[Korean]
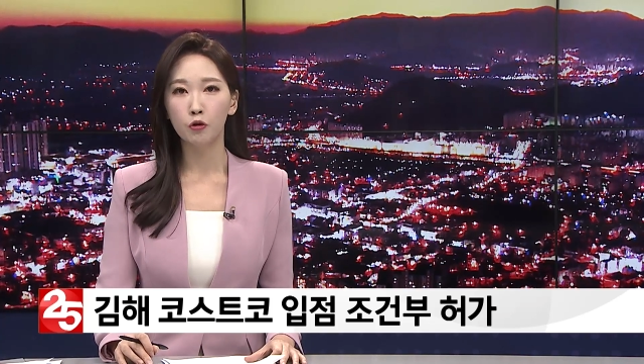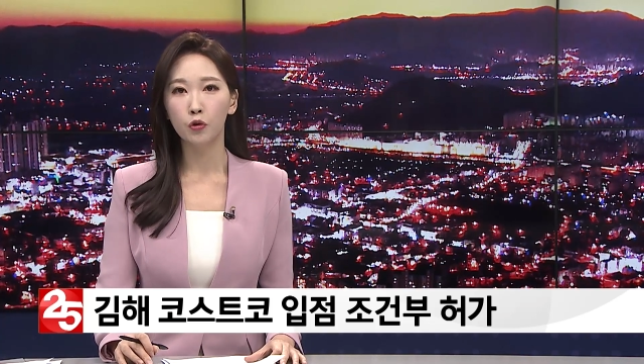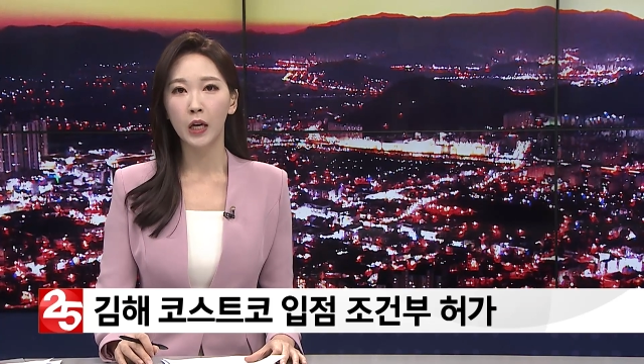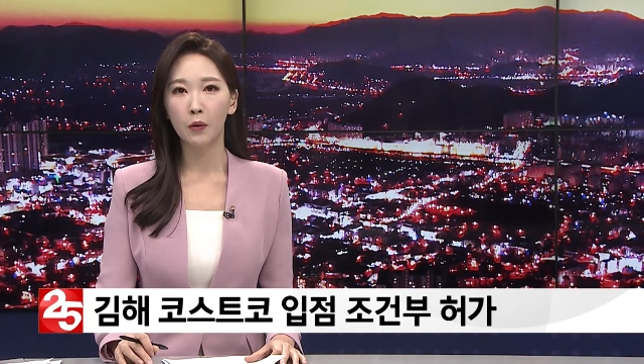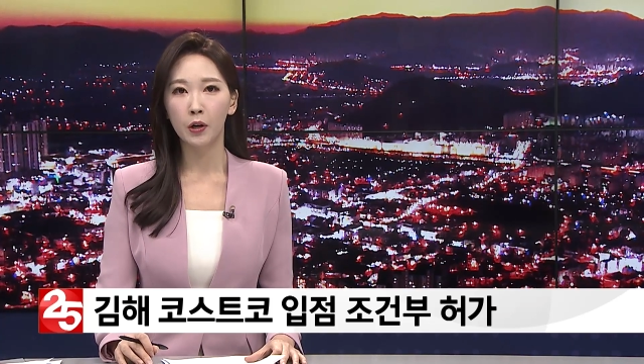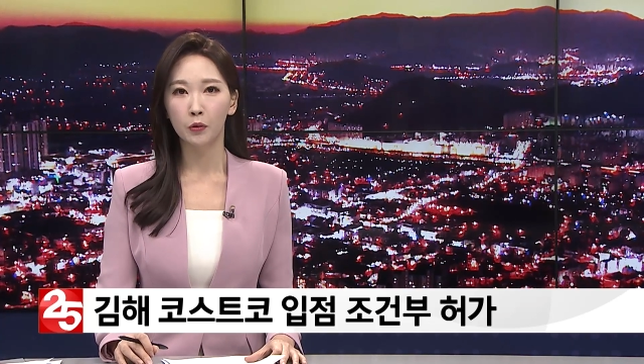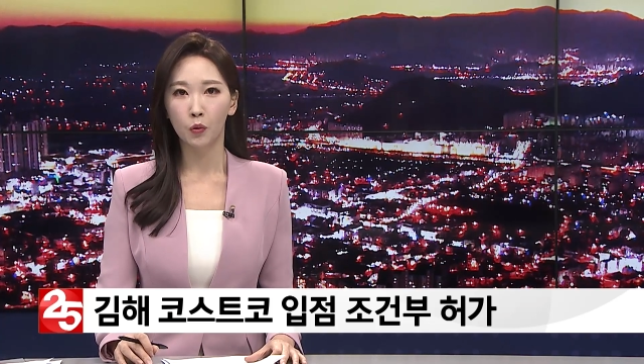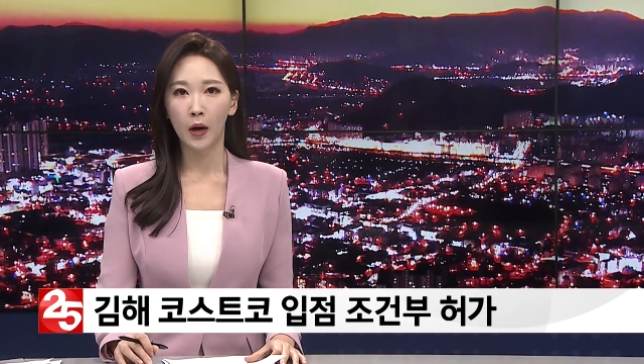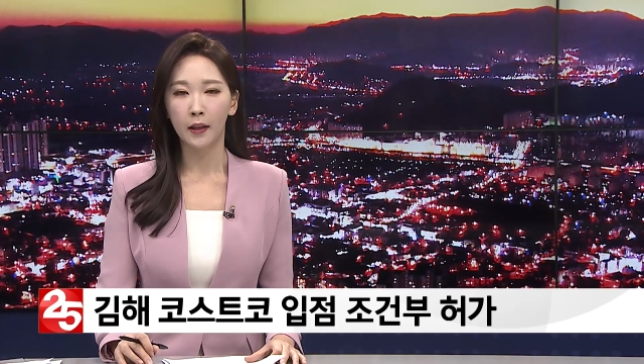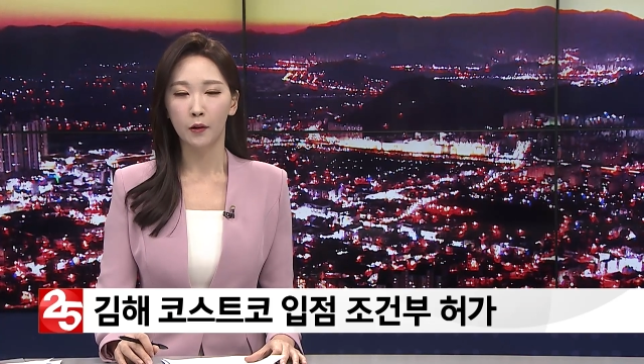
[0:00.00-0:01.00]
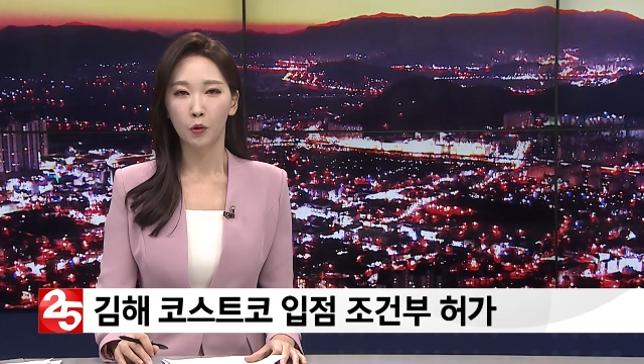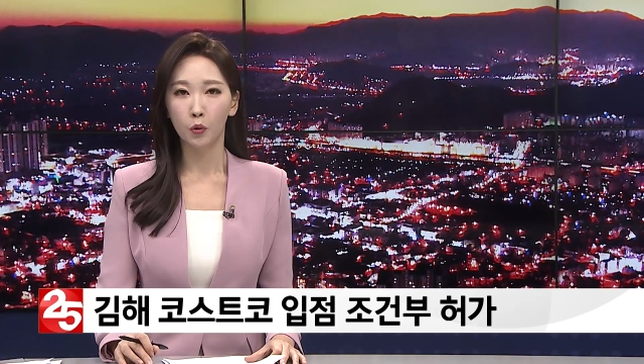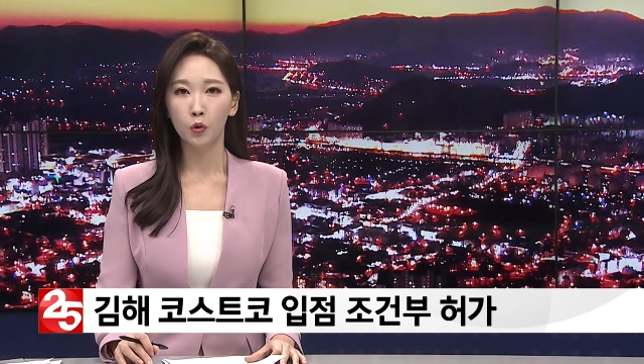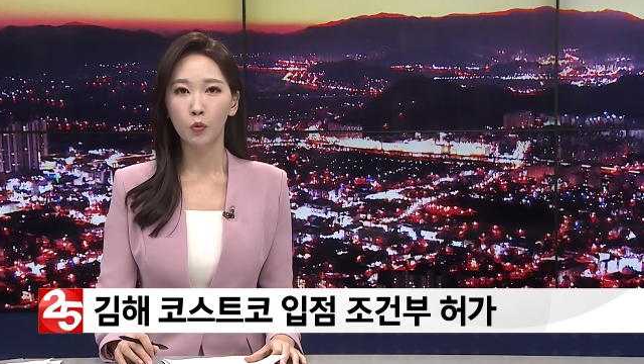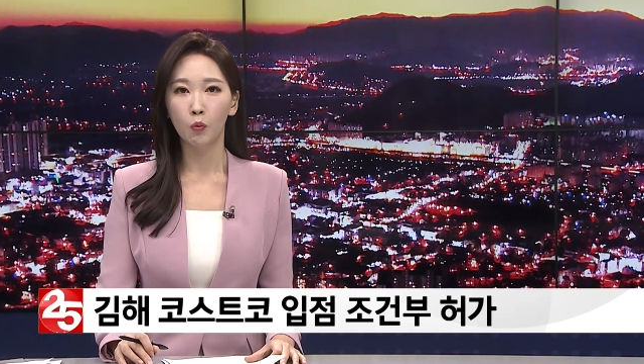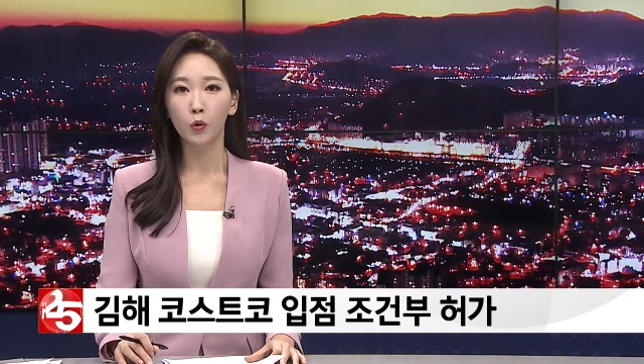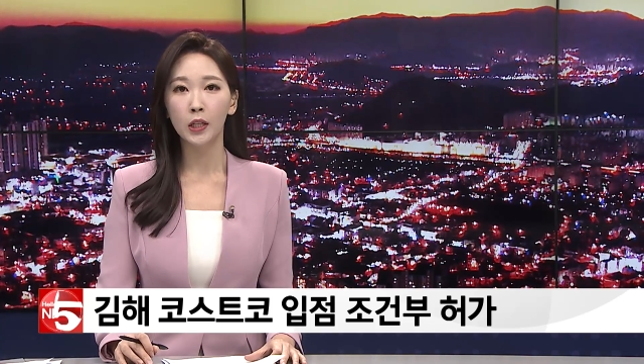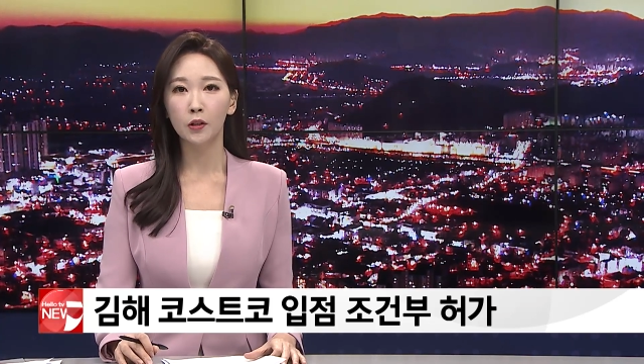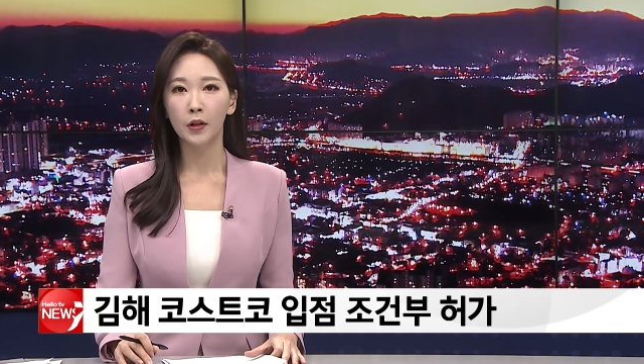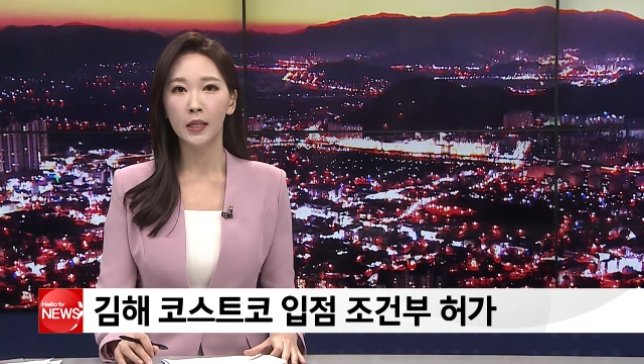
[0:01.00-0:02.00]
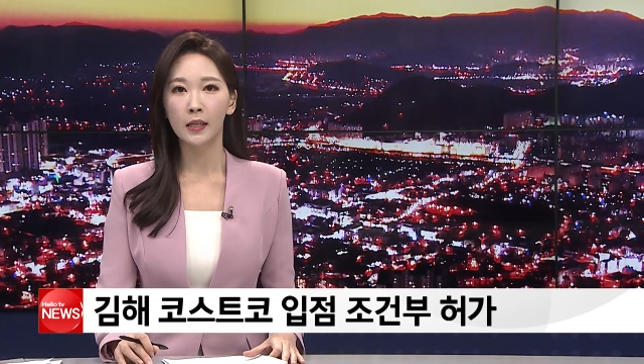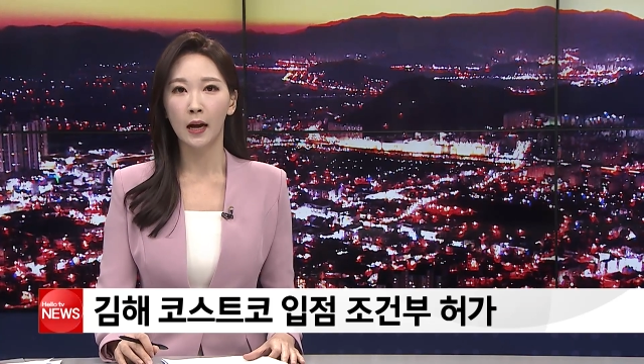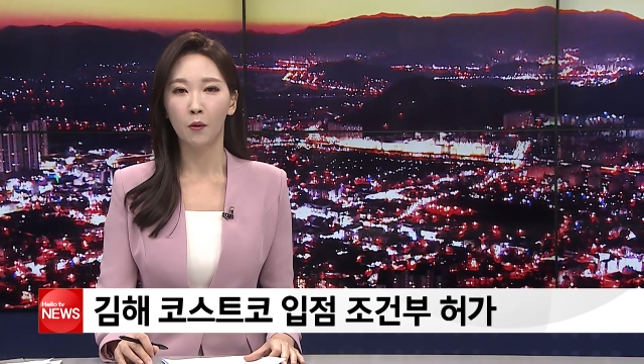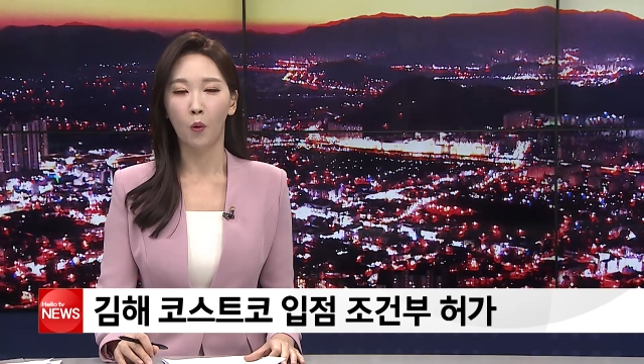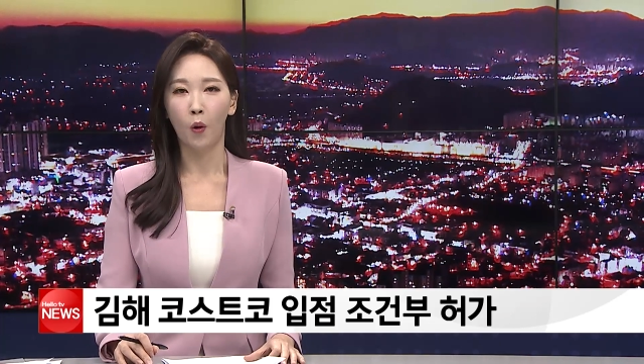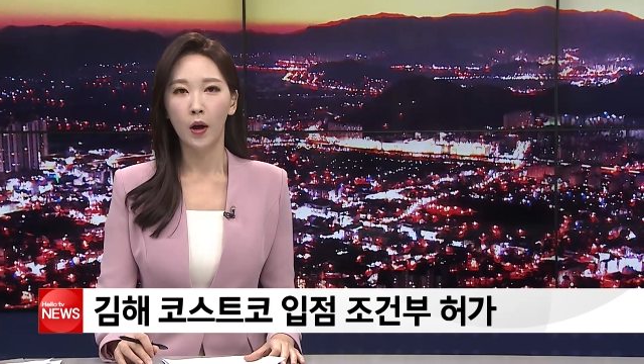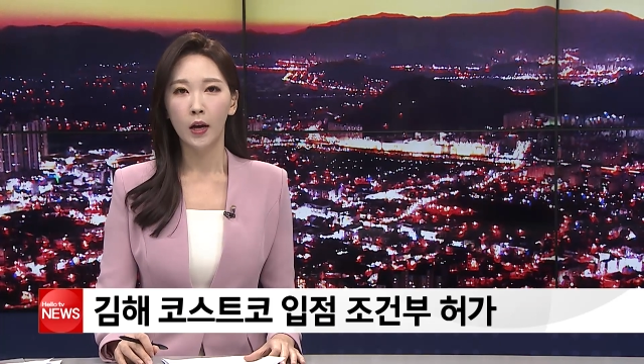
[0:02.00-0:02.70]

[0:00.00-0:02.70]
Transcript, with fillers: 6개월 동안 교통 모니터링을 하고